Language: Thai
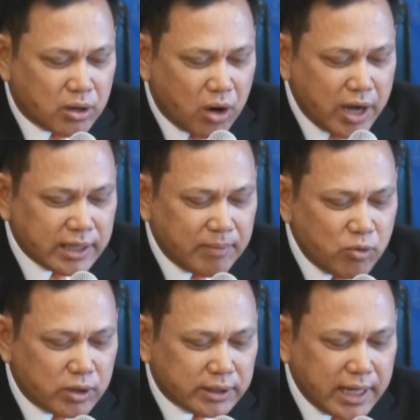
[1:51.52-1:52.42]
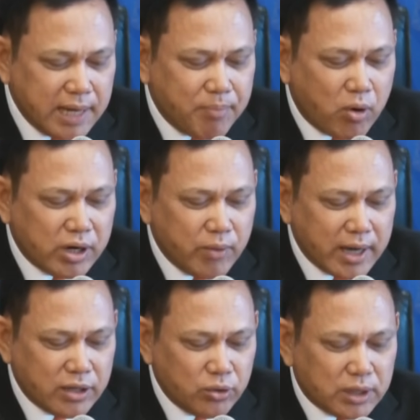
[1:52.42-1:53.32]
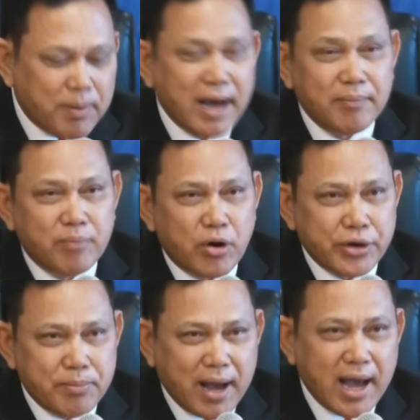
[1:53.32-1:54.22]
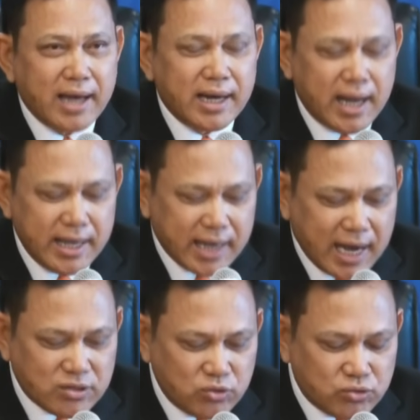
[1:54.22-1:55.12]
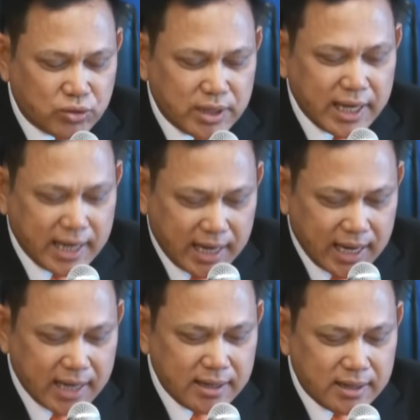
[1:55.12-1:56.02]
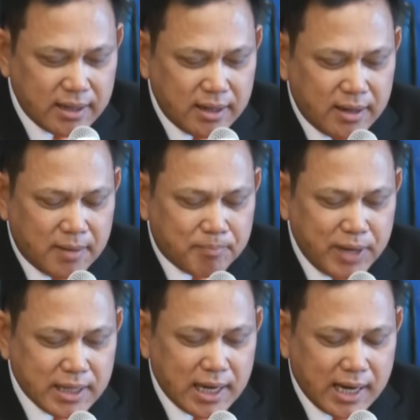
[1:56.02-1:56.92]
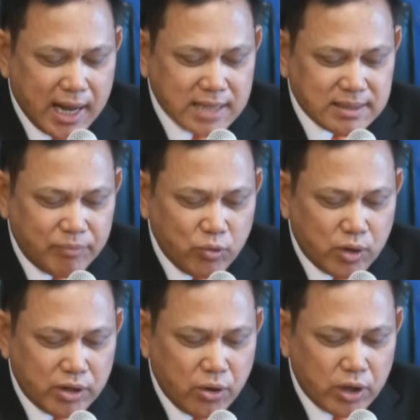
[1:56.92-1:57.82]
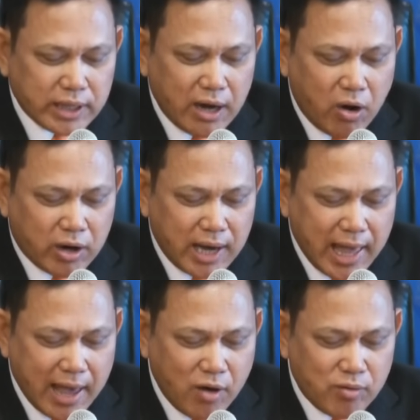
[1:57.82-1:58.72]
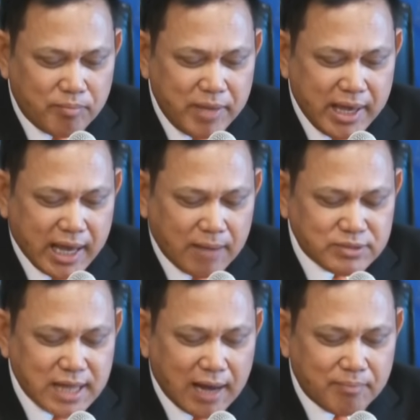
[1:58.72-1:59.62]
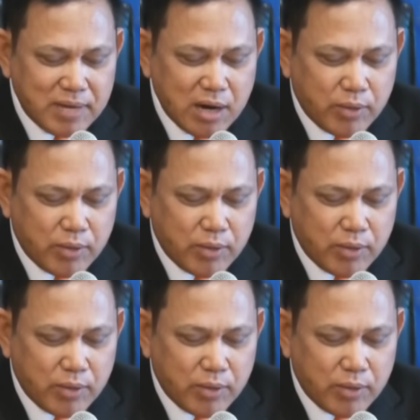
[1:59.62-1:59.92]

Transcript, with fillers: ร้อยตำรวจตีพงนิวัตรยุทธพันธ์บริพานอายการสูงสุดในขณะนั้นพิจารณาสำนวนโดยตลอดแล้วมีคำสั่งเมื่อ